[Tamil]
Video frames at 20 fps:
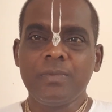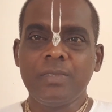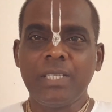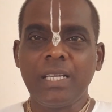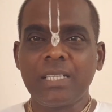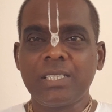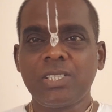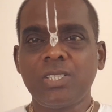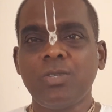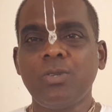
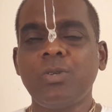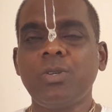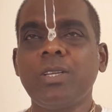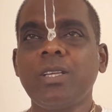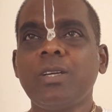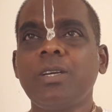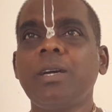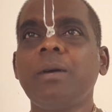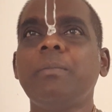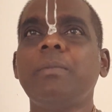
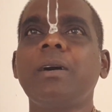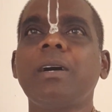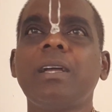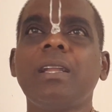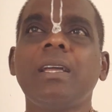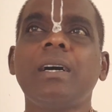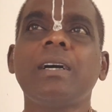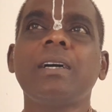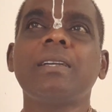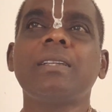தக்ஷனுடைய
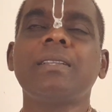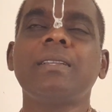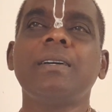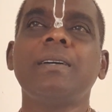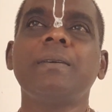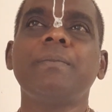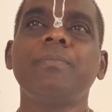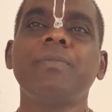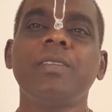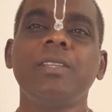மகளாக
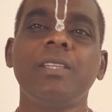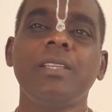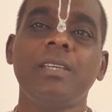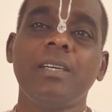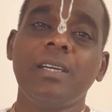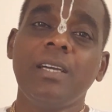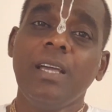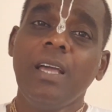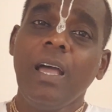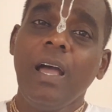இருந்தாங்க இது
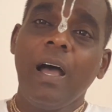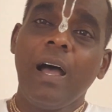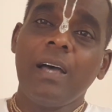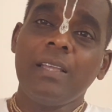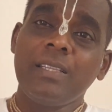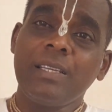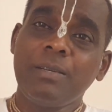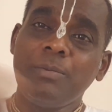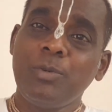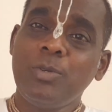
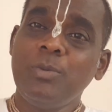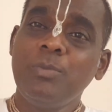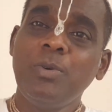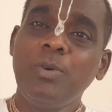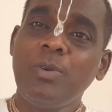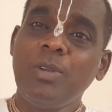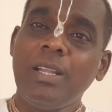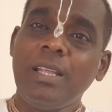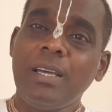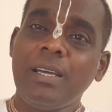அதுக்கு முன்பு
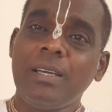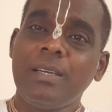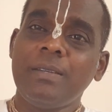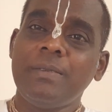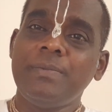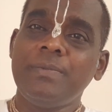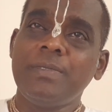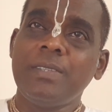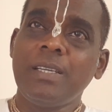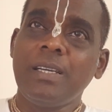உள்ள
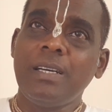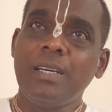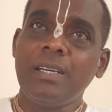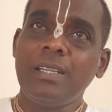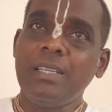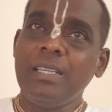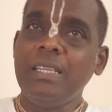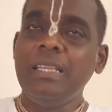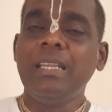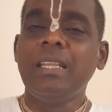
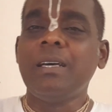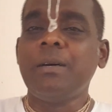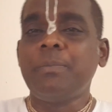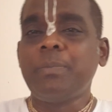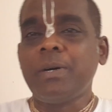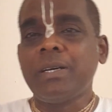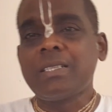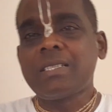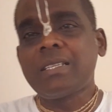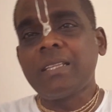லீல
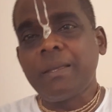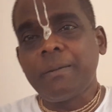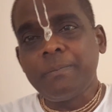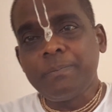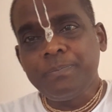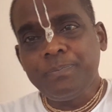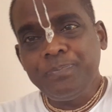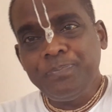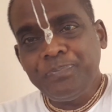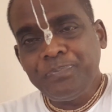பாஸ்தான்
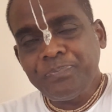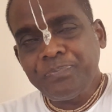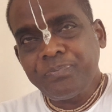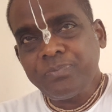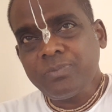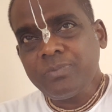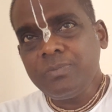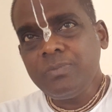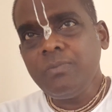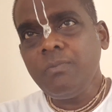
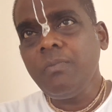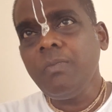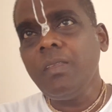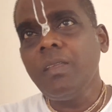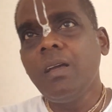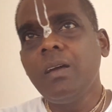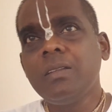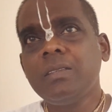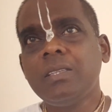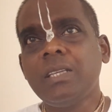
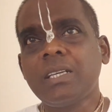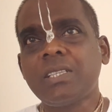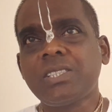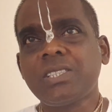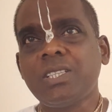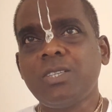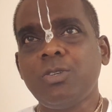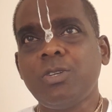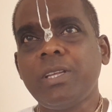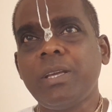
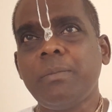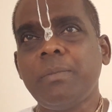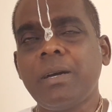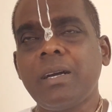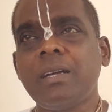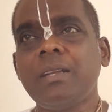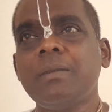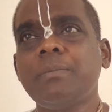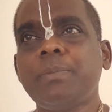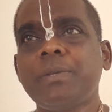தக்ஷனுடைய
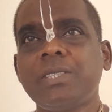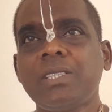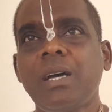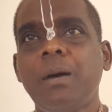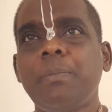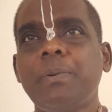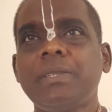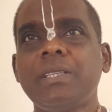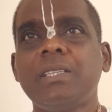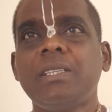மகள்
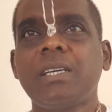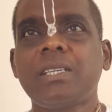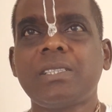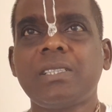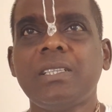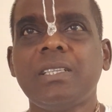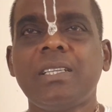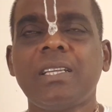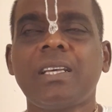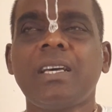பிரஜாபதி
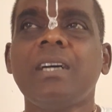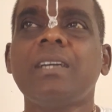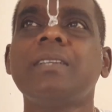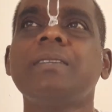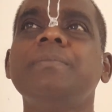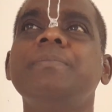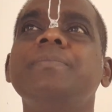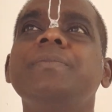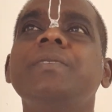தக்ஷன் இருக்கார்